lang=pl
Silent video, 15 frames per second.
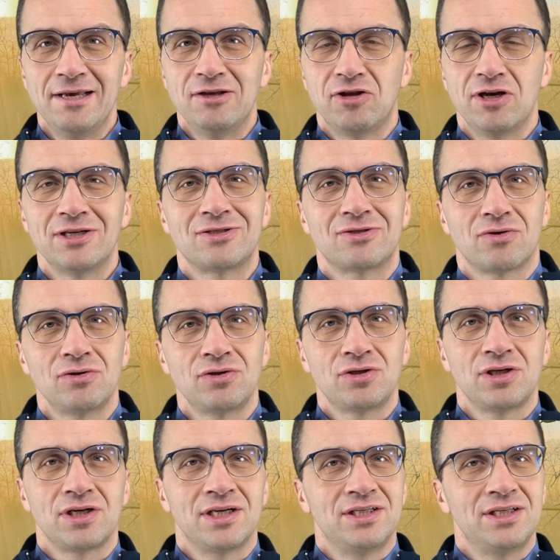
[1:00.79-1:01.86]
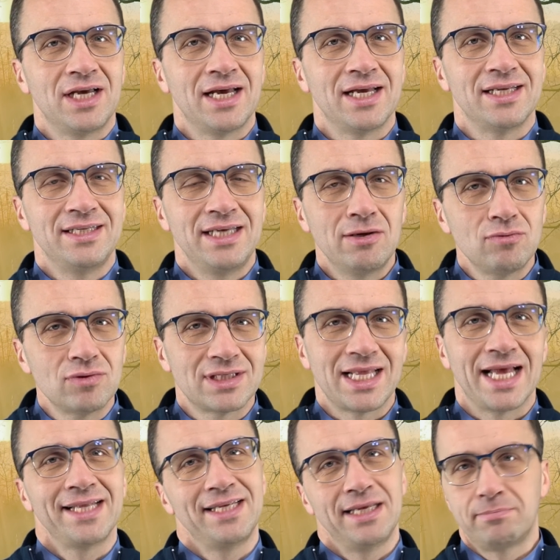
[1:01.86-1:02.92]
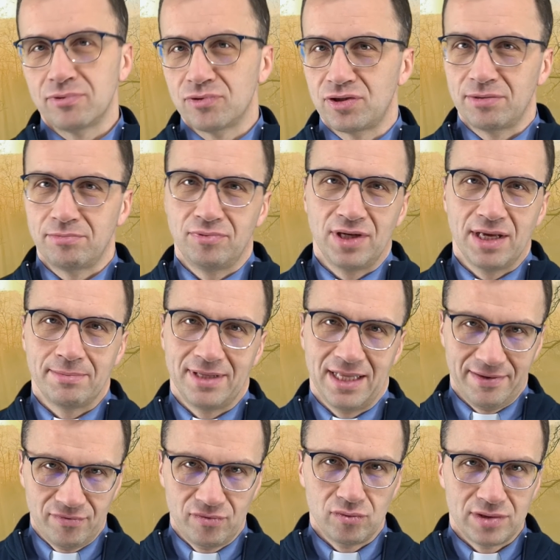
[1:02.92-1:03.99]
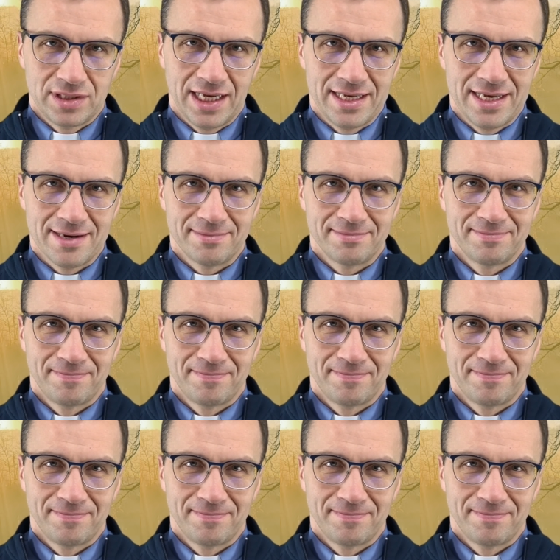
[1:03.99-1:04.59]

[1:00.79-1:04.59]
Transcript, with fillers: I to jest coś, gdzie nieustannie potrzebujemy nawrócenia,